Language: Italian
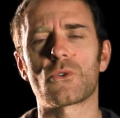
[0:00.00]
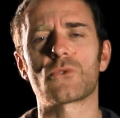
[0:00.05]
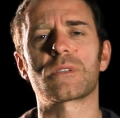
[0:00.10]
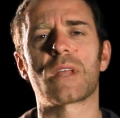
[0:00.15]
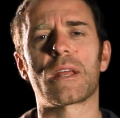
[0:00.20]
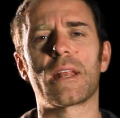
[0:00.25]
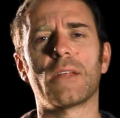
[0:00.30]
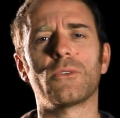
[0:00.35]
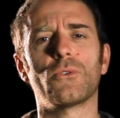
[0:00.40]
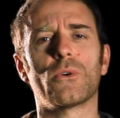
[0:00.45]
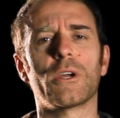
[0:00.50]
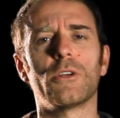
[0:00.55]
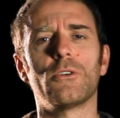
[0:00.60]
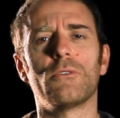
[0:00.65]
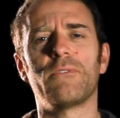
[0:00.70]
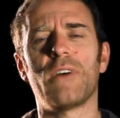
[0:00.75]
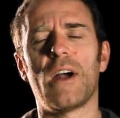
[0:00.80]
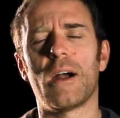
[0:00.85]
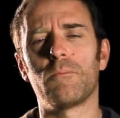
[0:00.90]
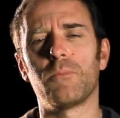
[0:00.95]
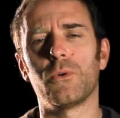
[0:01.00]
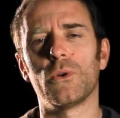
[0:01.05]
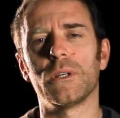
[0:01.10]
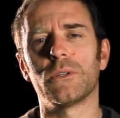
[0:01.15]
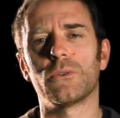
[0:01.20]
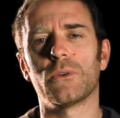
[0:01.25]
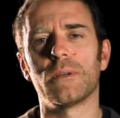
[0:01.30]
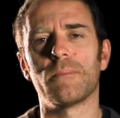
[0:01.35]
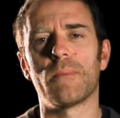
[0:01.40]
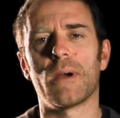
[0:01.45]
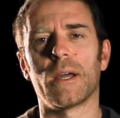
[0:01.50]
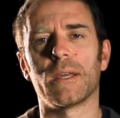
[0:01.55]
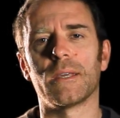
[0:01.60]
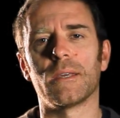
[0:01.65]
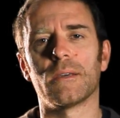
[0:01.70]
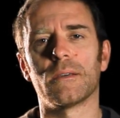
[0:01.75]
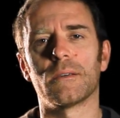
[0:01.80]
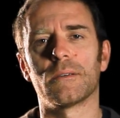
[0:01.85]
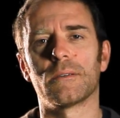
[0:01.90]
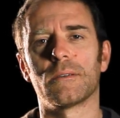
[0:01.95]
sostenendo che non va abolito
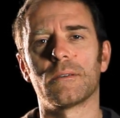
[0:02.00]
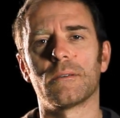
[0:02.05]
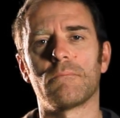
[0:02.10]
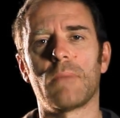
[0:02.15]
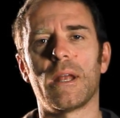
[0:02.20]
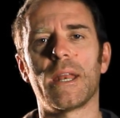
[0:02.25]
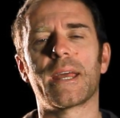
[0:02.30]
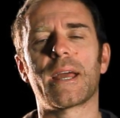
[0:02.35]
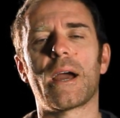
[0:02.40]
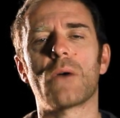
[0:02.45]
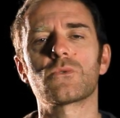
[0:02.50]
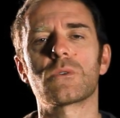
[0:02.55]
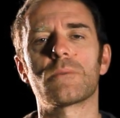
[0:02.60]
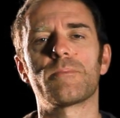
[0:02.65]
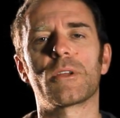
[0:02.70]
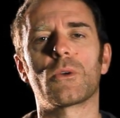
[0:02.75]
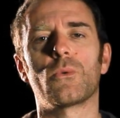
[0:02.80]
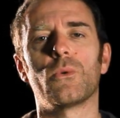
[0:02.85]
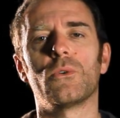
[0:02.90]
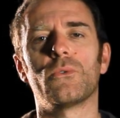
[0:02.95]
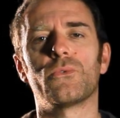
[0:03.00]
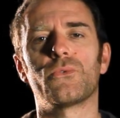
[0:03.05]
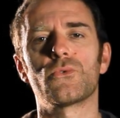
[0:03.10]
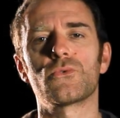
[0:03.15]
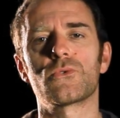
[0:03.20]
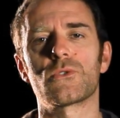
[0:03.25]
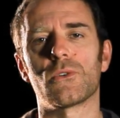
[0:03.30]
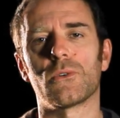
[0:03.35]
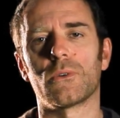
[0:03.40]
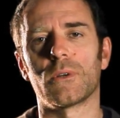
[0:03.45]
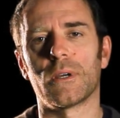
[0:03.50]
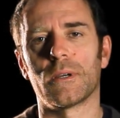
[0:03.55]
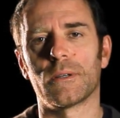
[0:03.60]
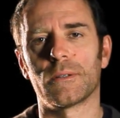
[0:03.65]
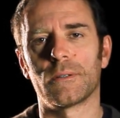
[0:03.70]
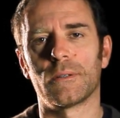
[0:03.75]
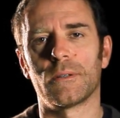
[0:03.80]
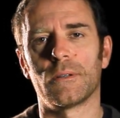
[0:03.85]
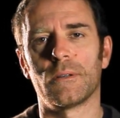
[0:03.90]
l'IMAIE, ma le cause per cui non funziona.